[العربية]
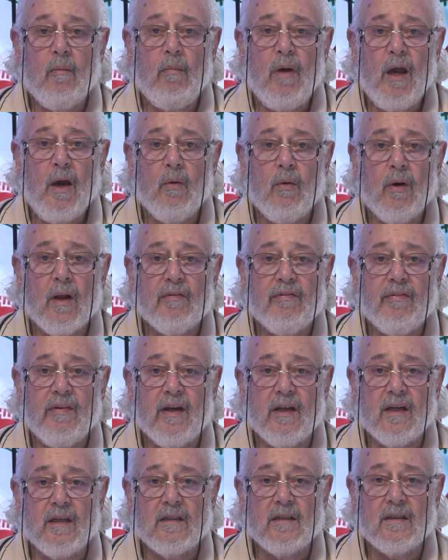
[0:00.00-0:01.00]
محور
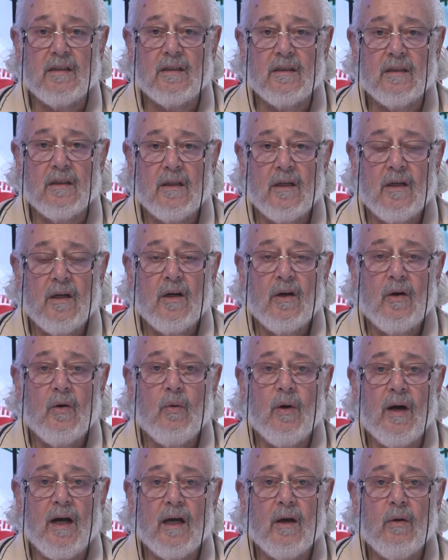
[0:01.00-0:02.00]
فارس
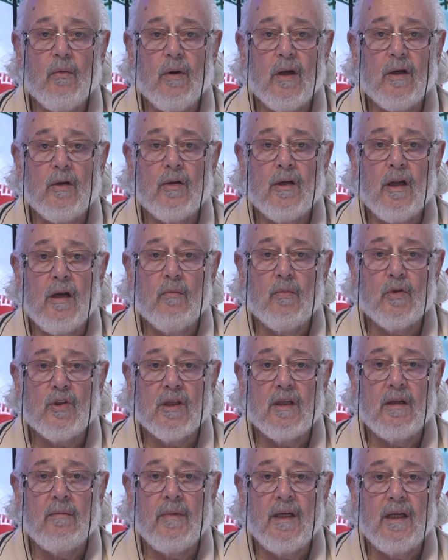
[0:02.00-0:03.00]
وإخواننا
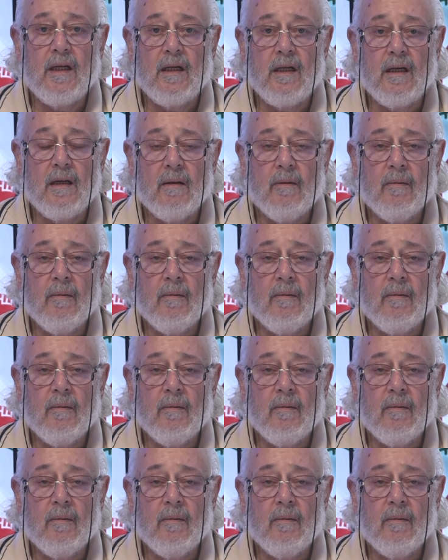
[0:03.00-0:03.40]
المسلمين